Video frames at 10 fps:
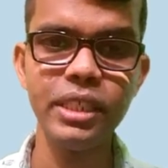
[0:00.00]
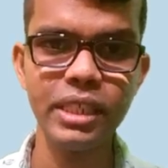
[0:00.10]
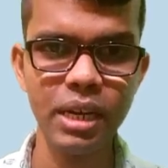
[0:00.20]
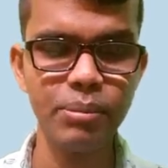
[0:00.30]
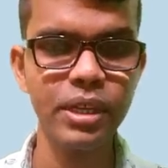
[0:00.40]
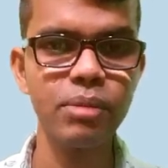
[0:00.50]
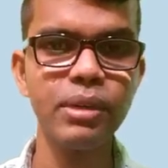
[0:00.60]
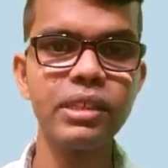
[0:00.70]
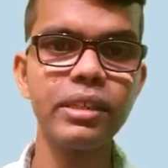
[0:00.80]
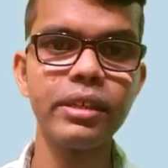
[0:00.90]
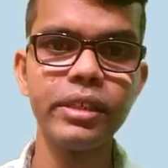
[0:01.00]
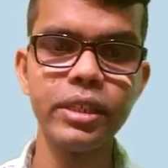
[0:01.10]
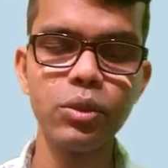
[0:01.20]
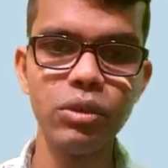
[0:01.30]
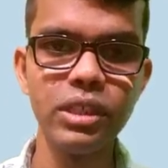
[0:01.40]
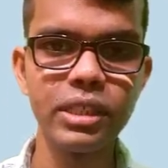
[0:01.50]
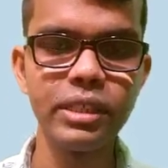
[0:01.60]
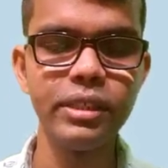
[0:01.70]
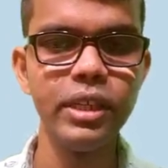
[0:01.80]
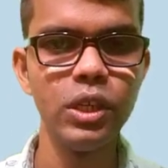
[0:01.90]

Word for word: यहाँ पे अगर मान कंटेंट को लिखते हैं